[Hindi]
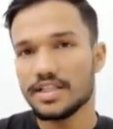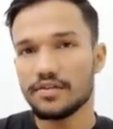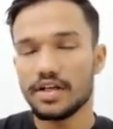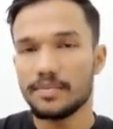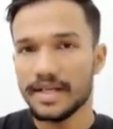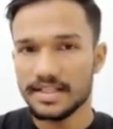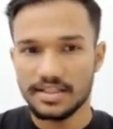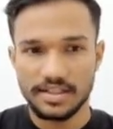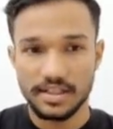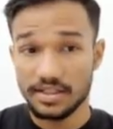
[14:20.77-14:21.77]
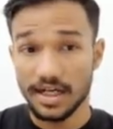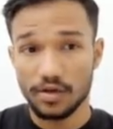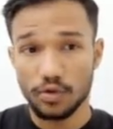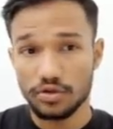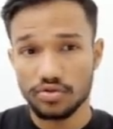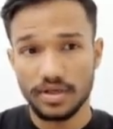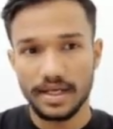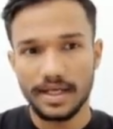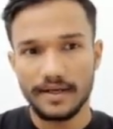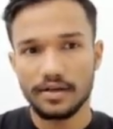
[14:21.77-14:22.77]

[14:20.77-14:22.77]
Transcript: जनवरी बैच स्टार्ट हो चुका है